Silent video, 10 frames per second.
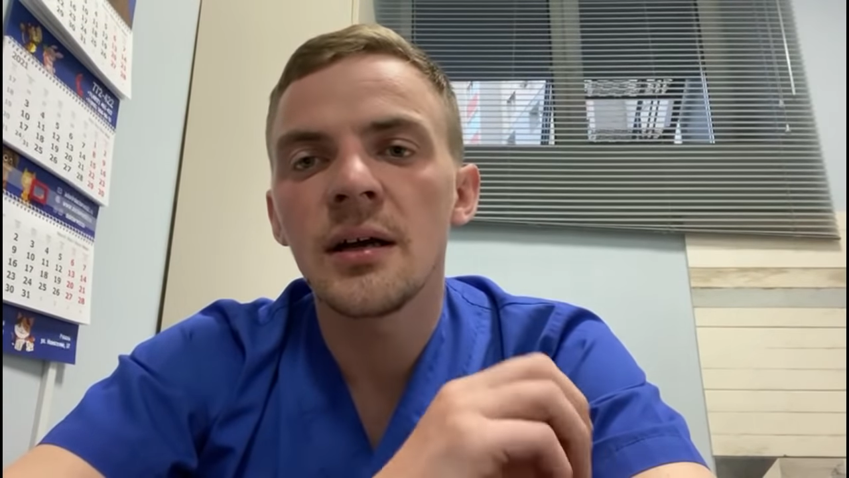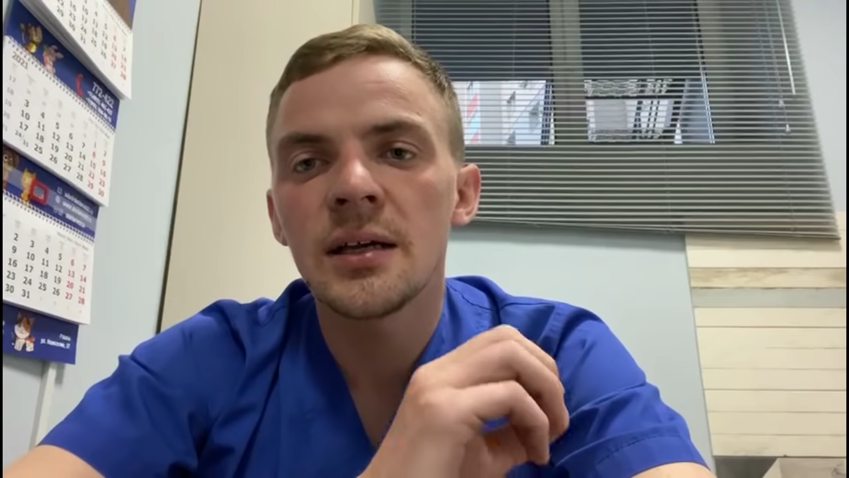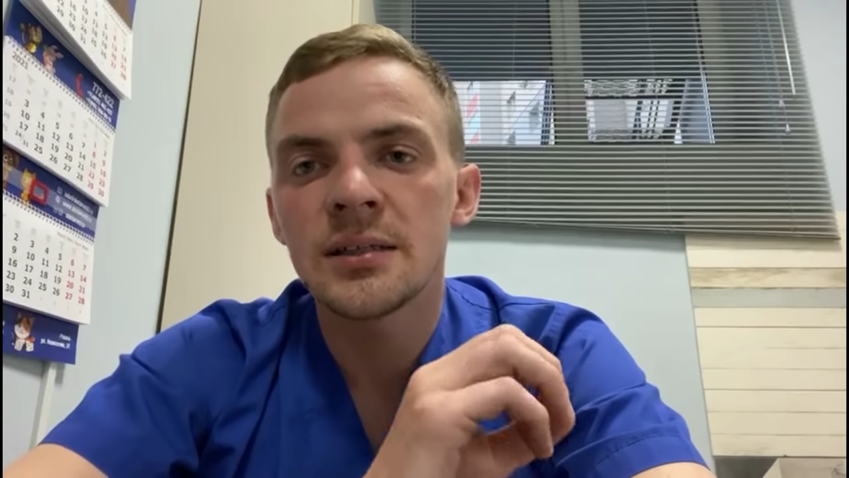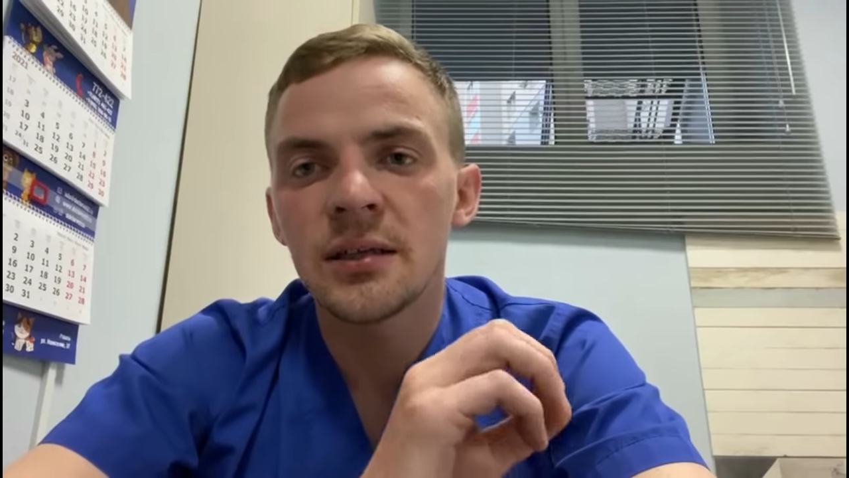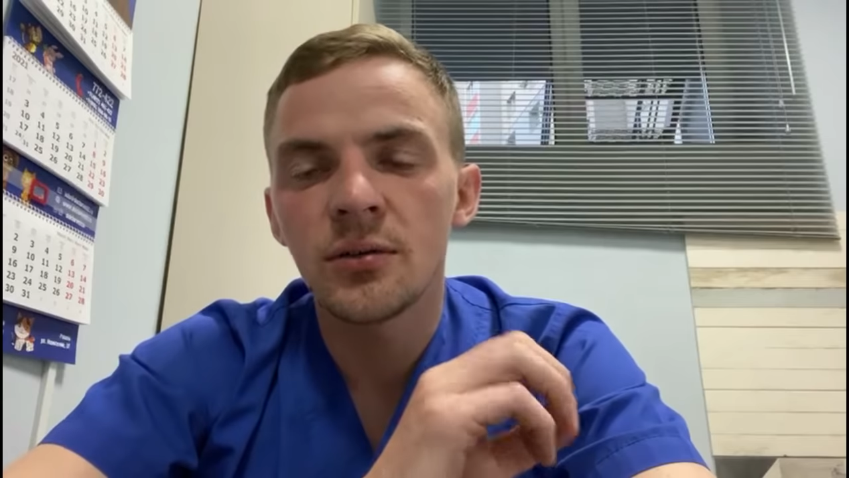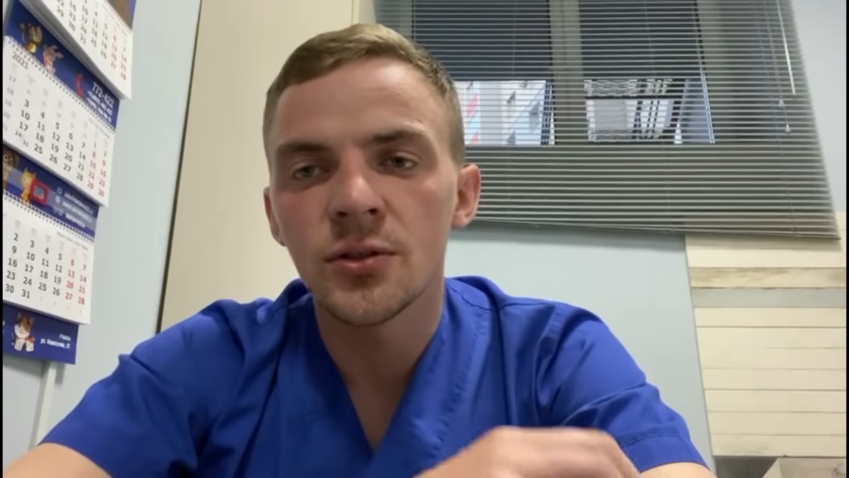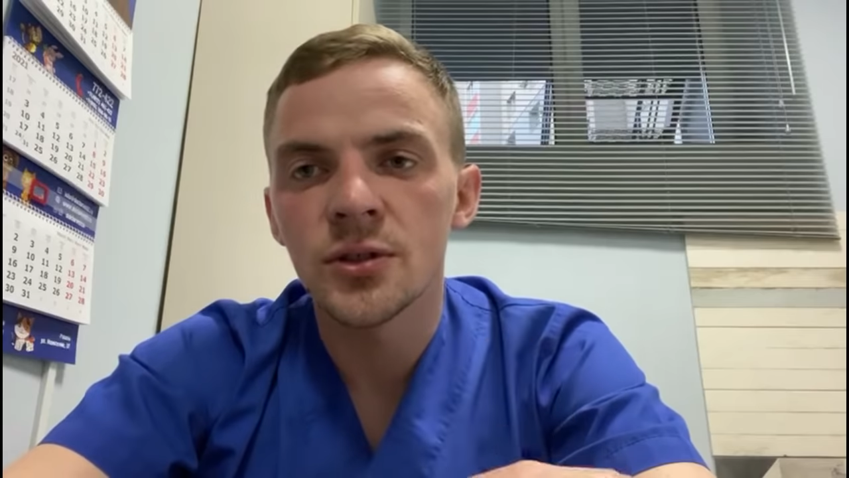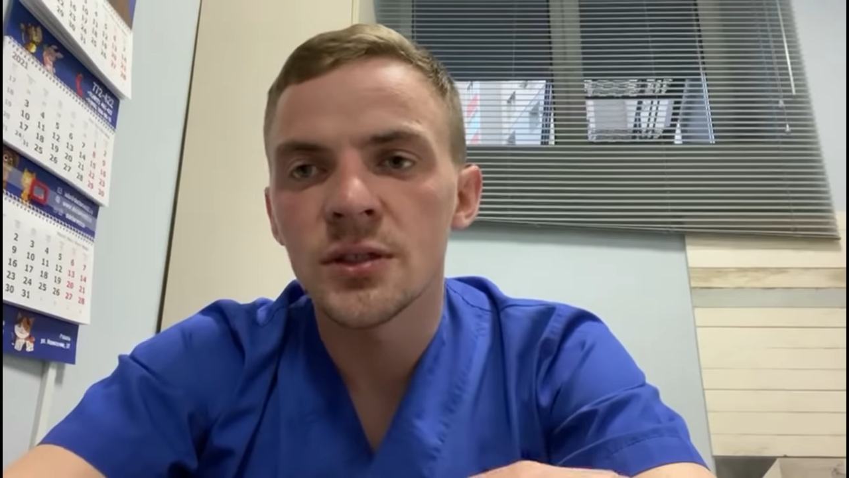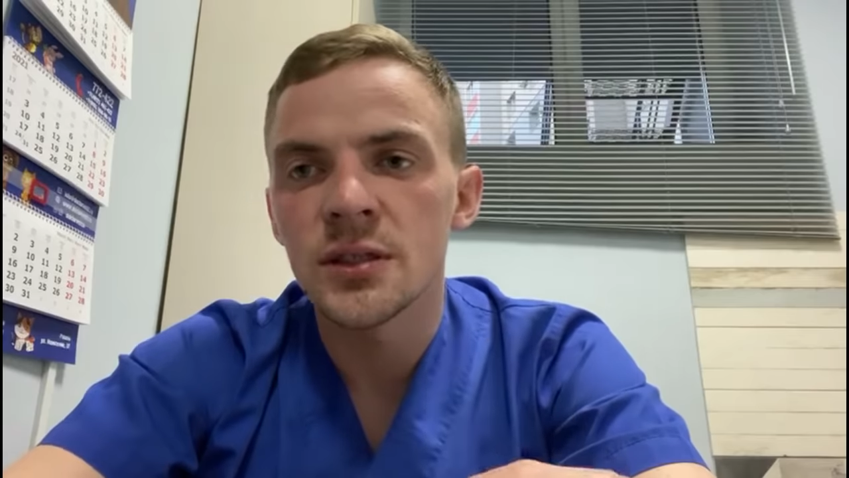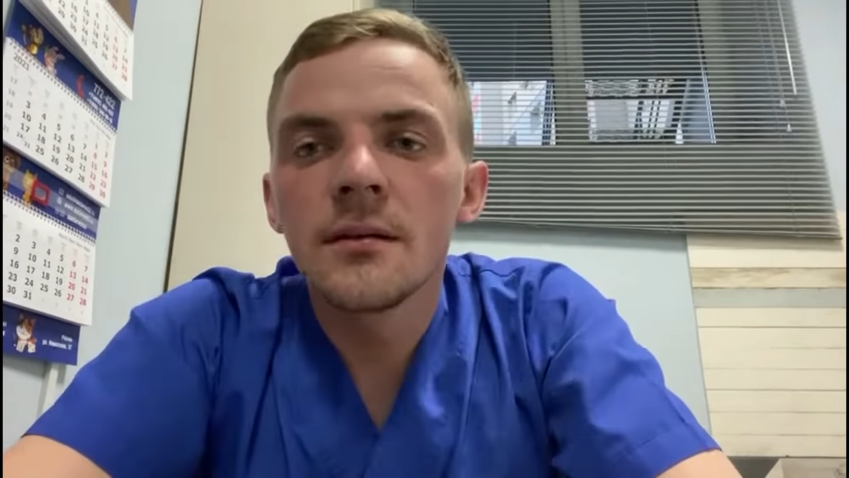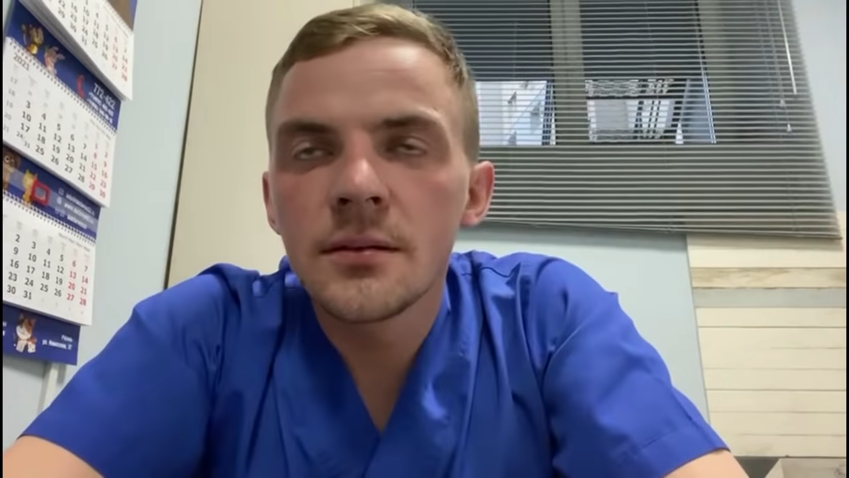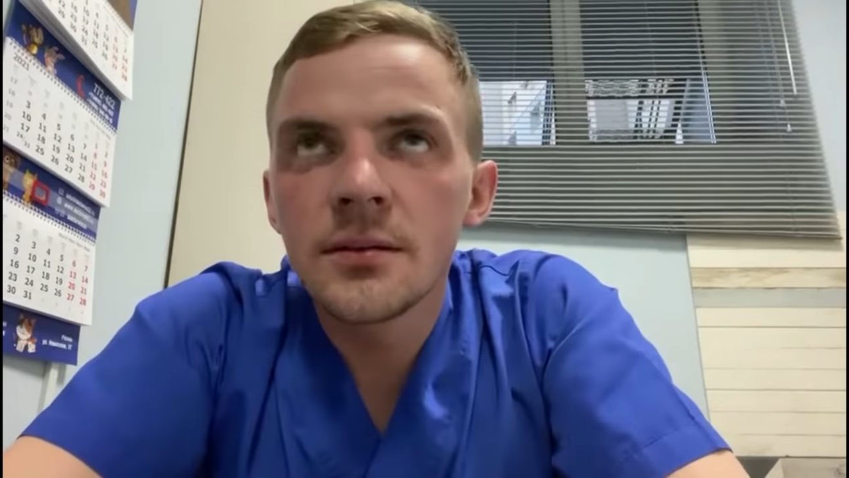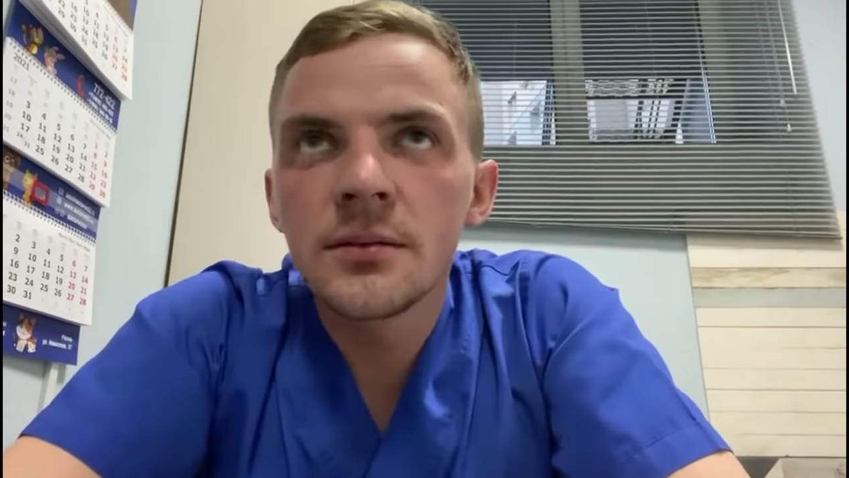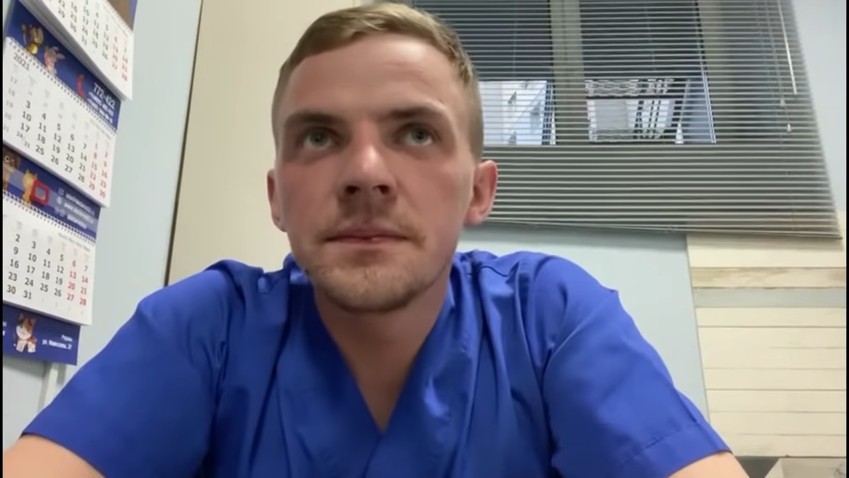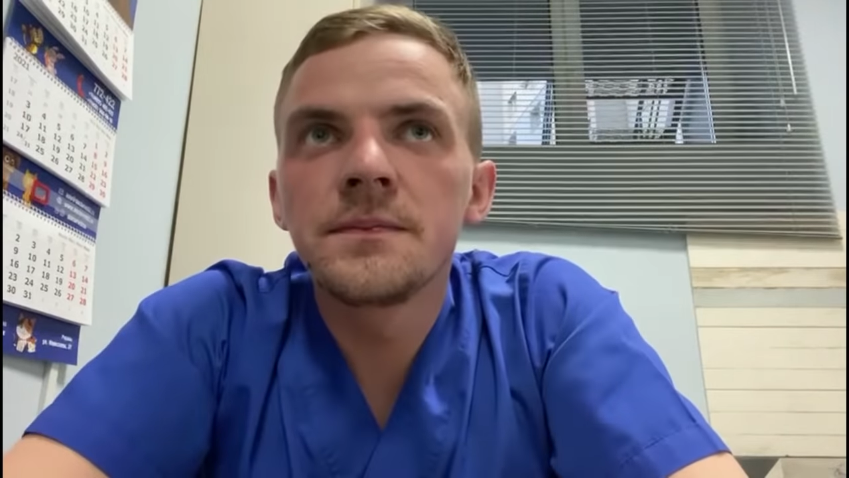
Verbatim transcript: осторожности. Э,